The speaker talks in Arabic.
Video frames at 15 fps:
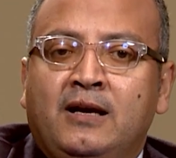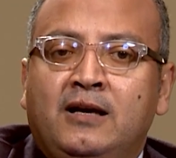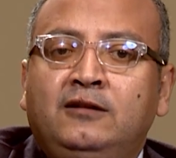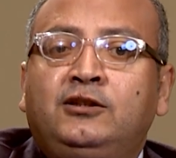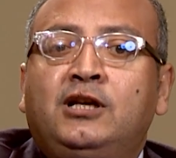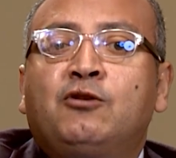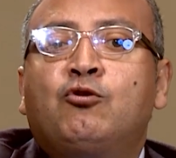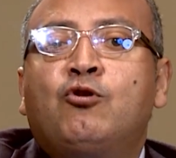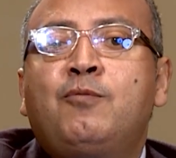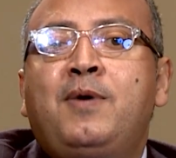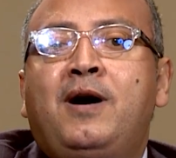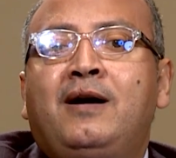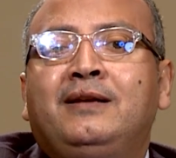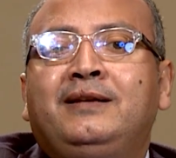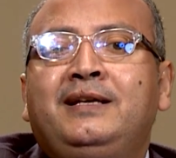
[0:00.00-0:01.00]

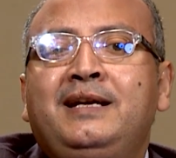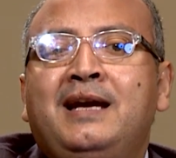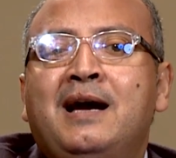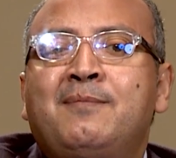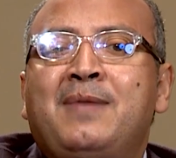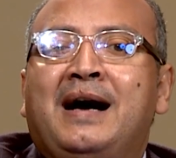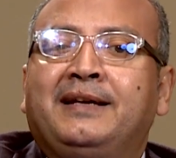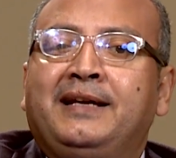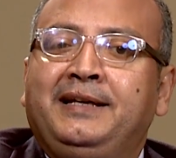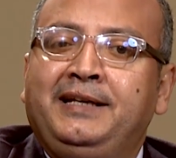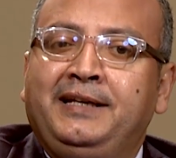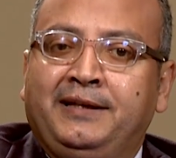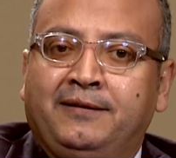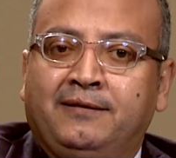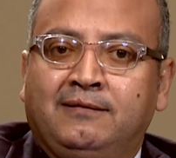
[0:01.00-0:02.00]
التجربة ليها
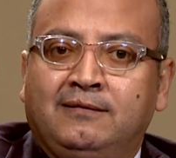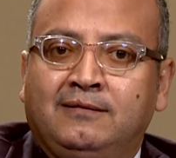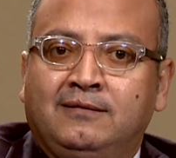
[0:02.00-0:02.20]
معنيين